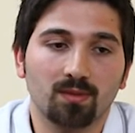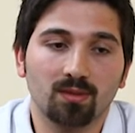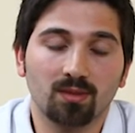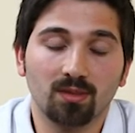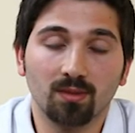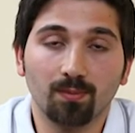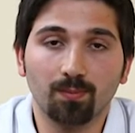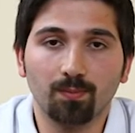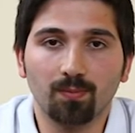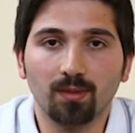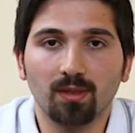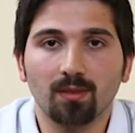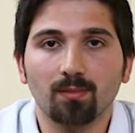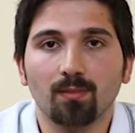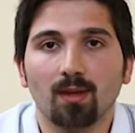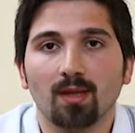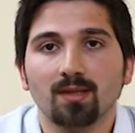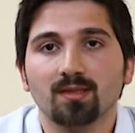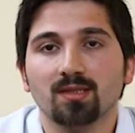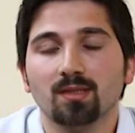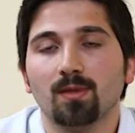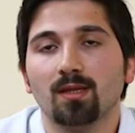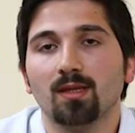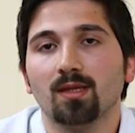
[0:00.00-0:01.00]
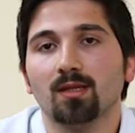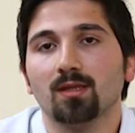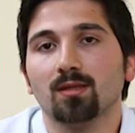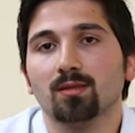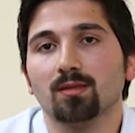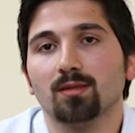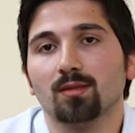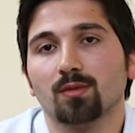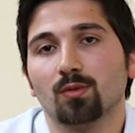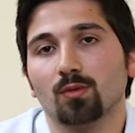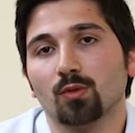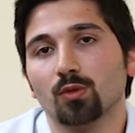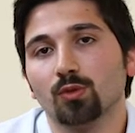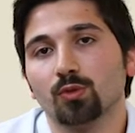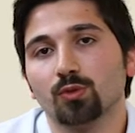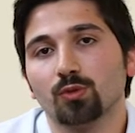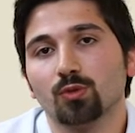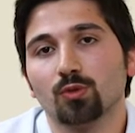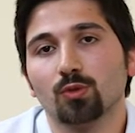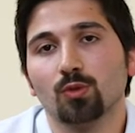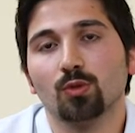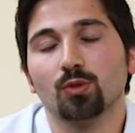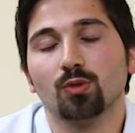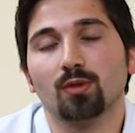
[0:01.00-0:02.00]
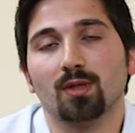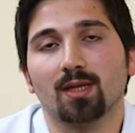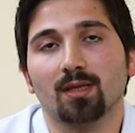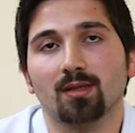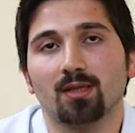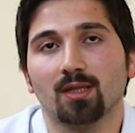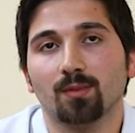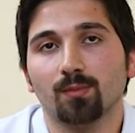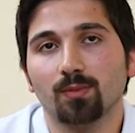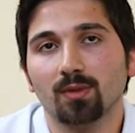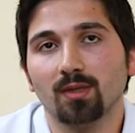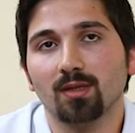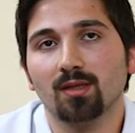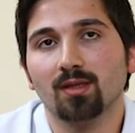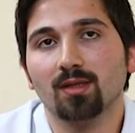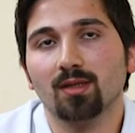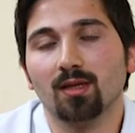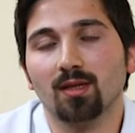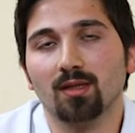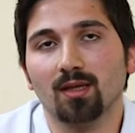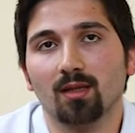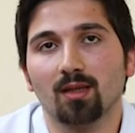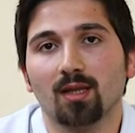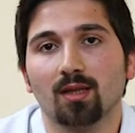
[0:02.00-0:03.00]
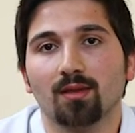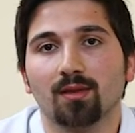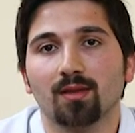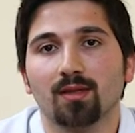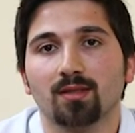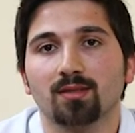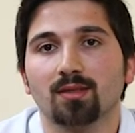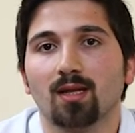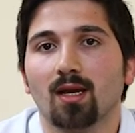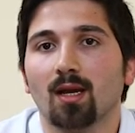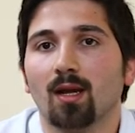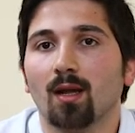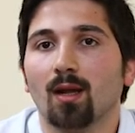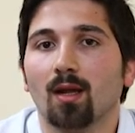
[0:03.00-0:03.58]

tıbbi malzemeleri oluşturuldu, yani yapıldığı alanlar,